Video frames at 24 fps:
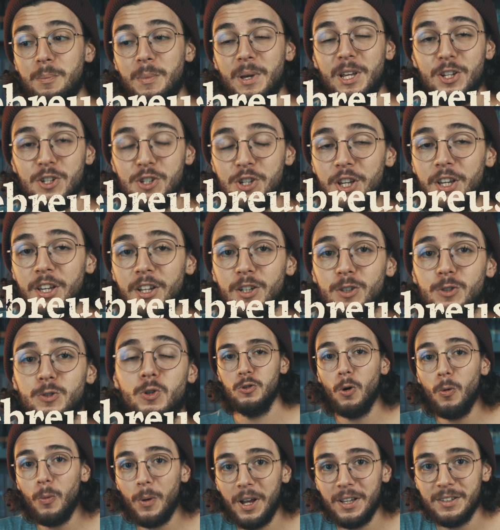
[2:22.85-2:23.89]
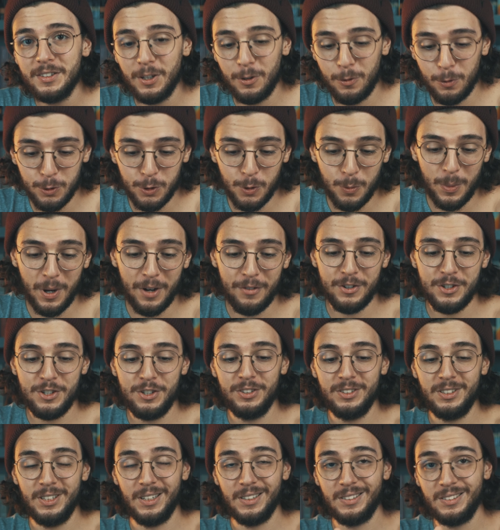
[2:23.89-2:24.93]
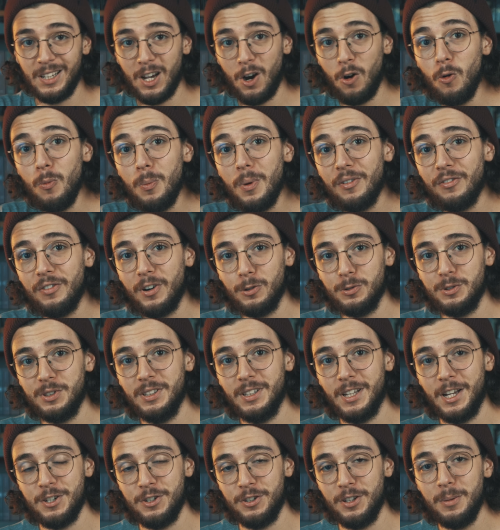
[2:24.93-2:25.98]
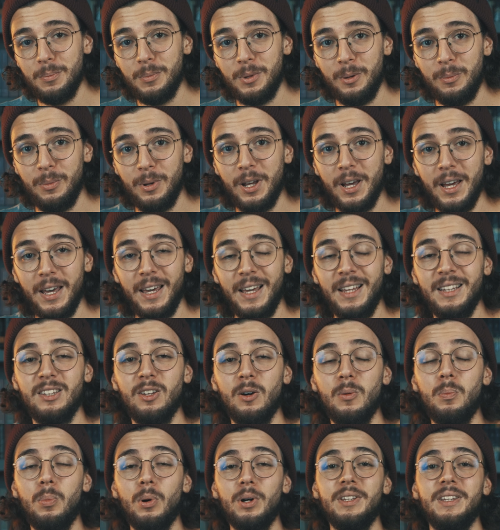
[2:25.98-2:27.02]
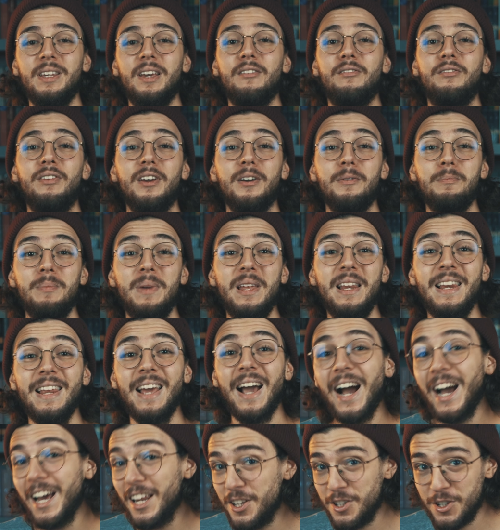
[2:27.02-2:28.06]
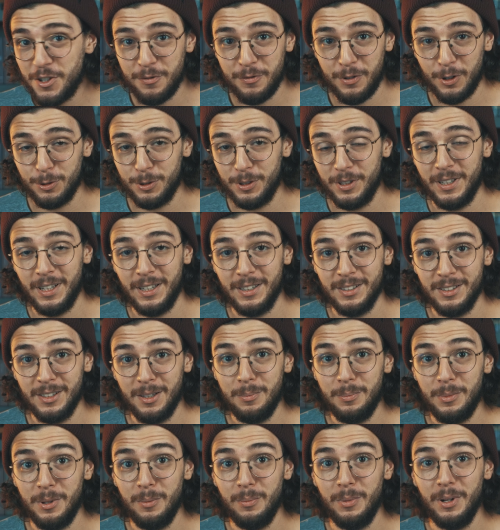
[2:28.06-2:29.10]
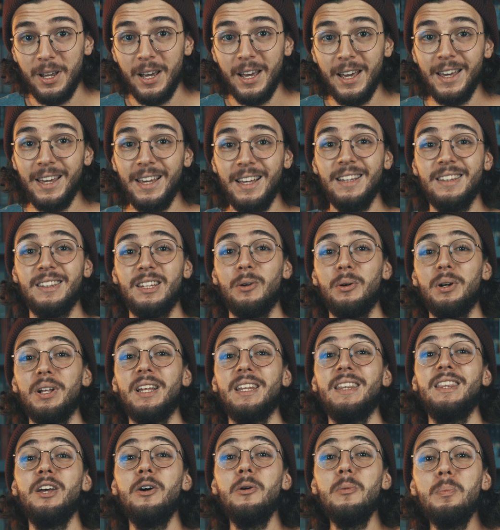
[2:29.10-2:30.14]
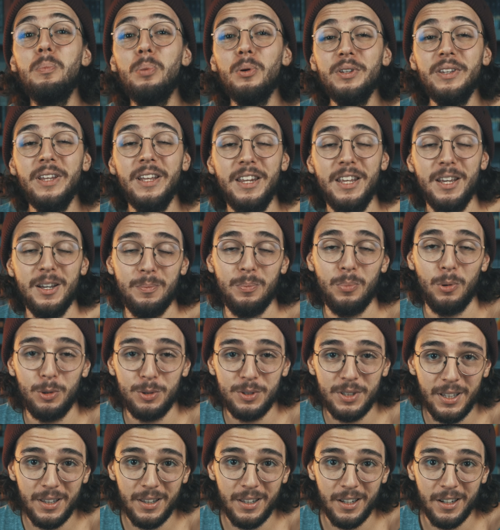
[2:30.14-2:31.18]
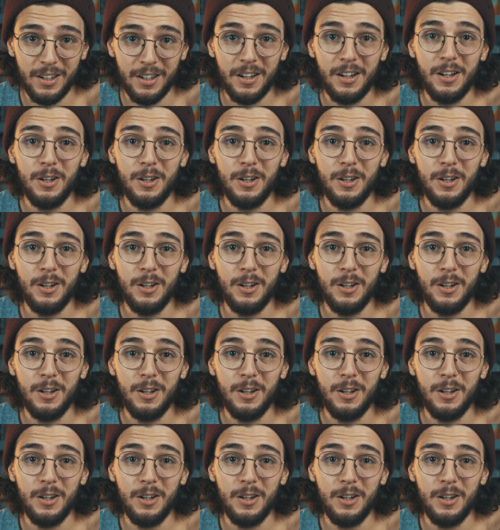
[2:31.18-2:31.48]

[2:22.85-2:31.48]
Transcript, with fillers: mentiras. John Wesley costumava dizer: se há uma falsidade na Bíblia, então podem haver milhares de falsidades na Bíblia, então ela não poderia proceder